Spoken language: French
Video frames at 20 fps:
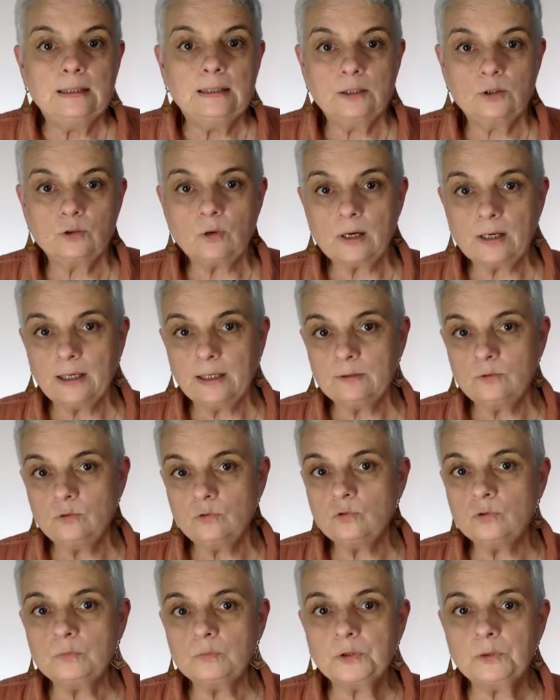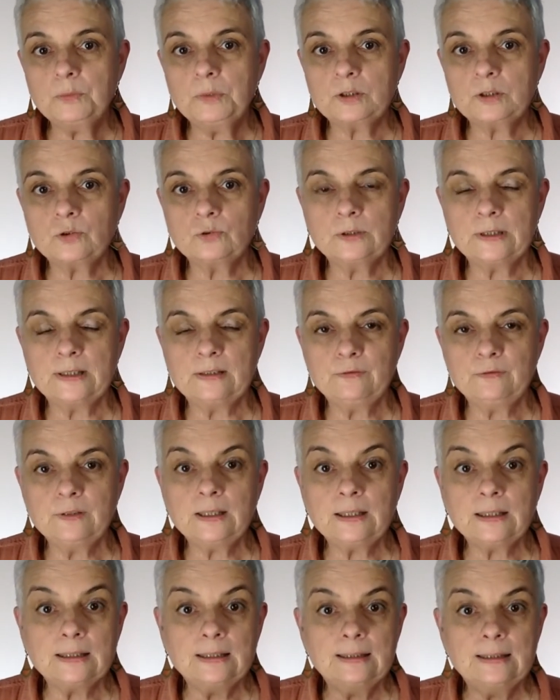Et je crois que la toute première chose à
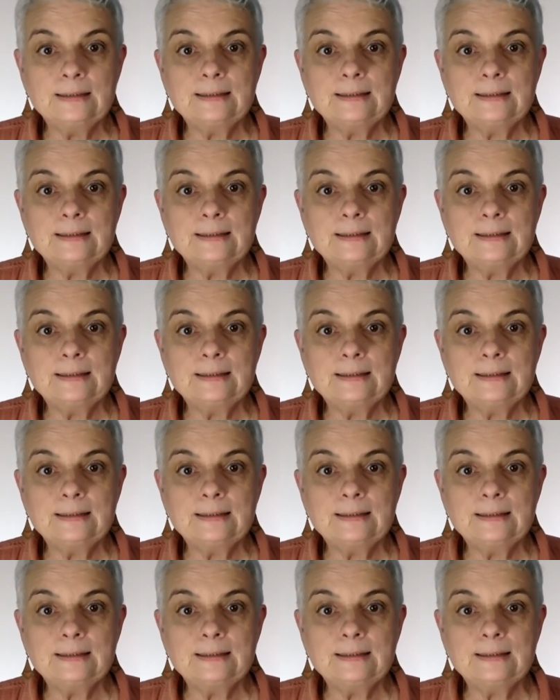faire,